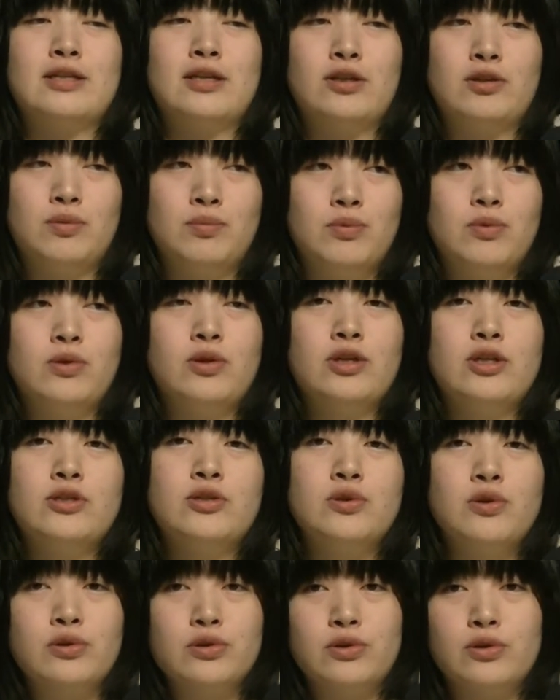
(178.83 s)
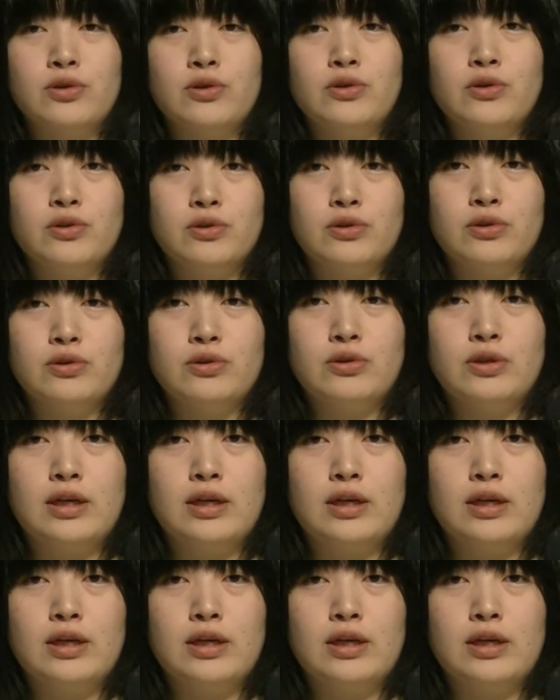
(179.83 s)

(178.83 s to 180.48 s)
けれども、すごくよく